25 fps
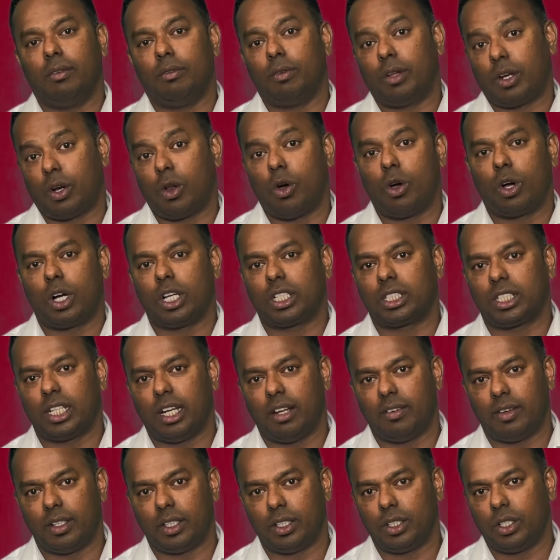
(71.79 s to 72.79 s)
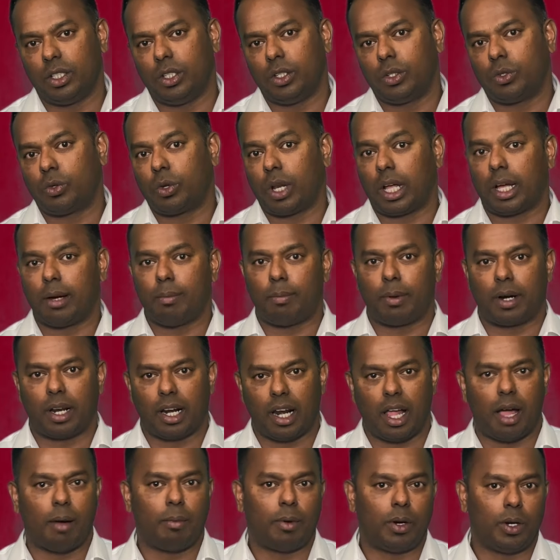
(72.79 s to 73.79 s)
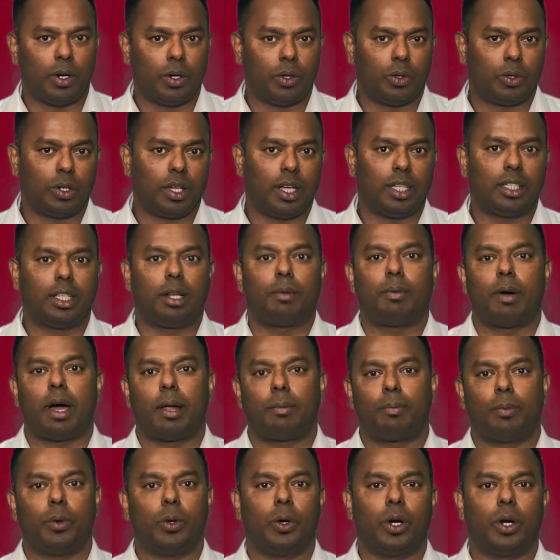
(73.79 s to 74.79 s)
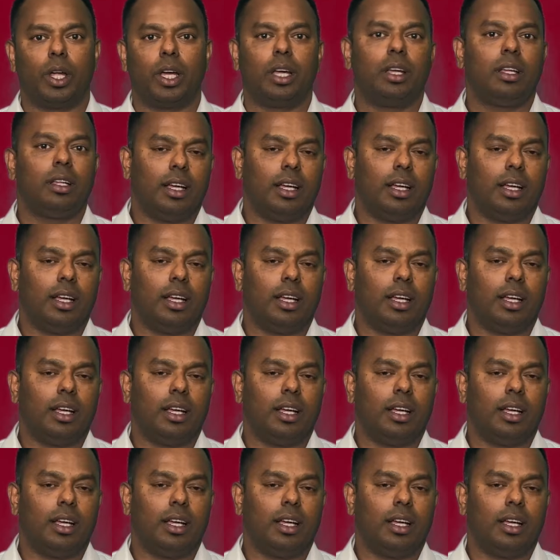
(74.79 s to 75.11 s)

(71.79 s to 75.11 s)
வெறும் ஆகஸ்ட்ல வந்து குறைக்கப்படலாம் என்ற ஒரு எதிர்பார்ப்போட